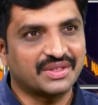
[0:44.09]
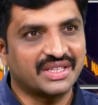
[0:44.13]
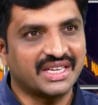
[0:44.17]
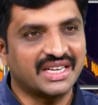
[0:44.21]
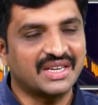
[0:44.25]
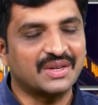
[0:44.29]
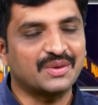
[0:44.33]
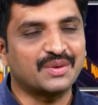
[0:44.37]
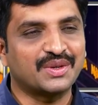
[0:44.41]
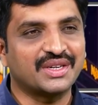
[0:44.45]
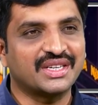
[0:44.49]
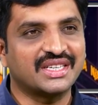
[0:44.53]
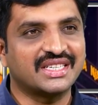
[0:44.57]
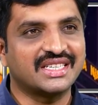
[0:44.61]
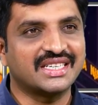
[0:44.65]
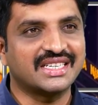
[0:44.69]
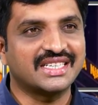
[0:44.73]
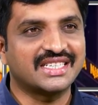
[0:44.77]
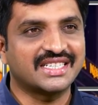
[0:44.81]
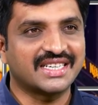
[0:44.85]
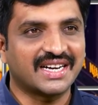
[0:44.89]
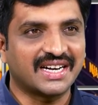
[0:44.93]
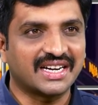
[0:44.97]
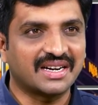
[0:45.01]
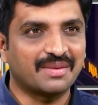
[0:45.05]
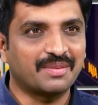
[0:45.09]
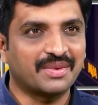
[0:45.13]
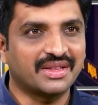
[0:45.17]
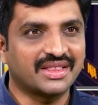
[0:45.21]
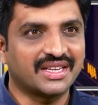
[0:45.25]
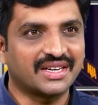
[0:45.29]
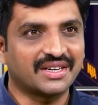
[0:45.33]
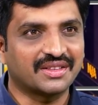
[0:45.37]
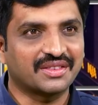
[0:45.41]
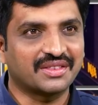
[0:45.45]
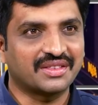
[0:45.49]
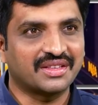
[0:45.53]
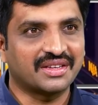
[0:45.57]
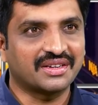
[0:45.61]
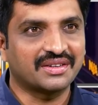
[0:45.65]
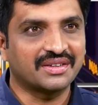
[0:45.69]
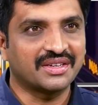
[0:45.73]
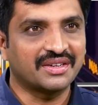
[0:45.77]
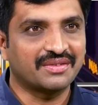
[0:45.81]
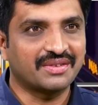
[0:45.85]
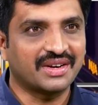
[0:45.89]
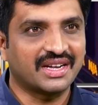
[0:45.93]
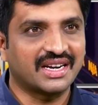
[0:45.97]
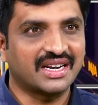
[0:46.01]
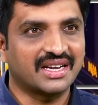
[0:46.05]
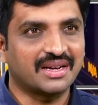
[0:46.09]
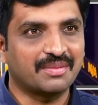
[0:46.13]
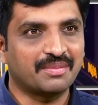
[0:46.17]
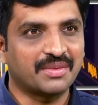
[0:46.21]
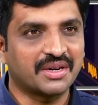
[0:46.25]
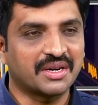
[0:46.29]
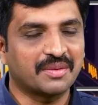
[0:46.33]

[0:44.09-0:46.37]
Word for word: దీని గురించి చాలామంది అడుగుతున్నారు ఇవాళ